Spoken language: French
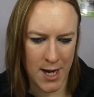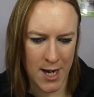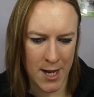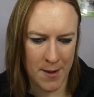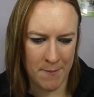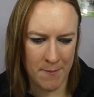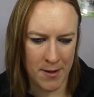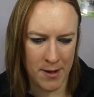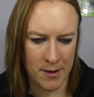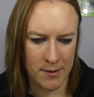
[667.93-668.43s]
à
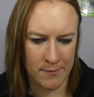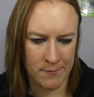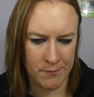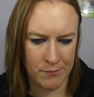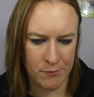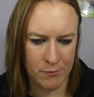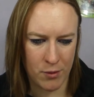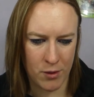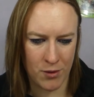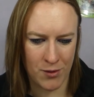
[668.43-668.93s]
la main
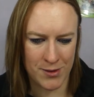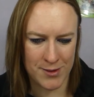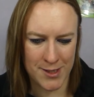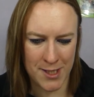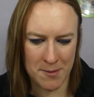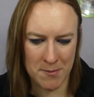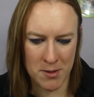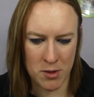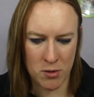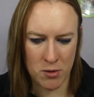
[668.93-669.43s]
pendant
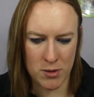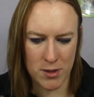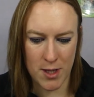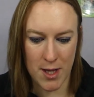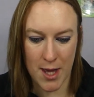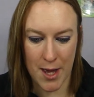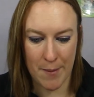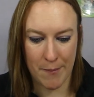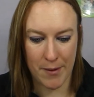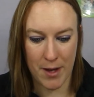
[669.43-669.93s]
5 minutes
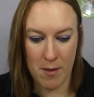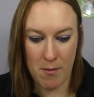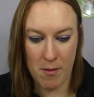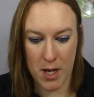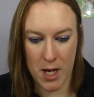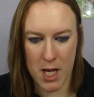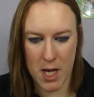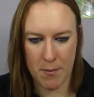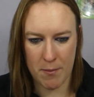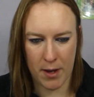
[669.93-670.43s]
et après
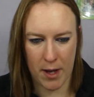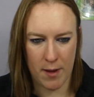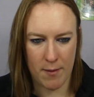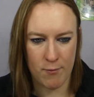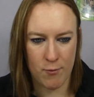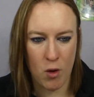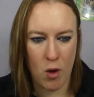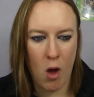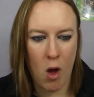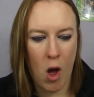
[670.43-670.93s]
ben, il est prêt.
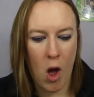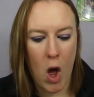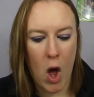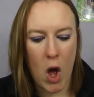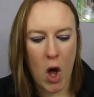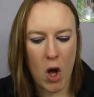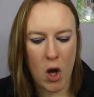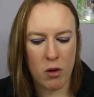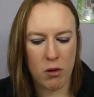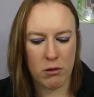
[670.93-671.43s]

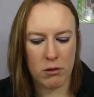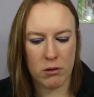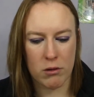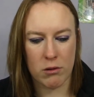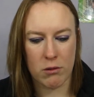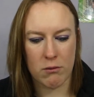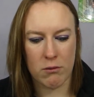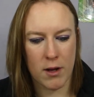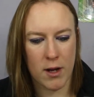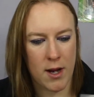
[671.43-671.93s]
Donc
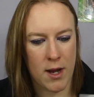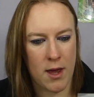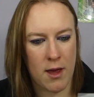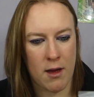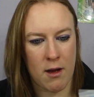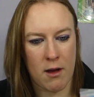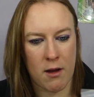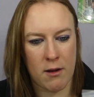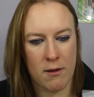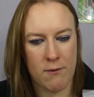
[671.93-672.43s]

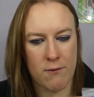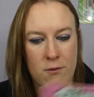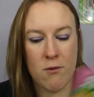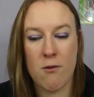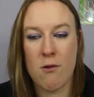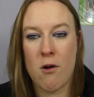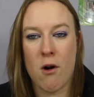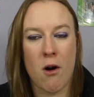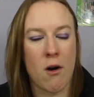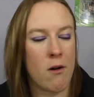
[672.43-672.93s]
il
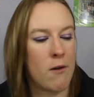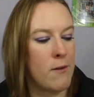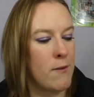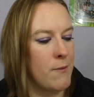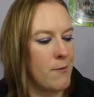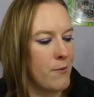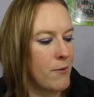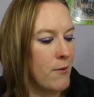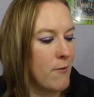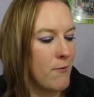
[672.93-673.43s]
faut
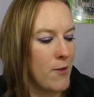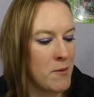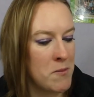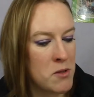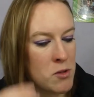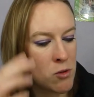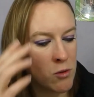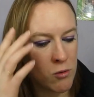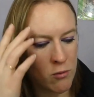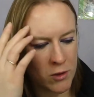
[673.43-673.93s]
20
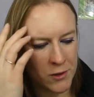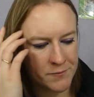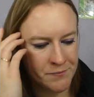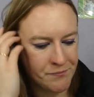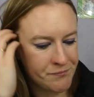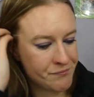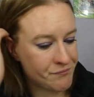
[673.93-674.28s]
minutes quoi.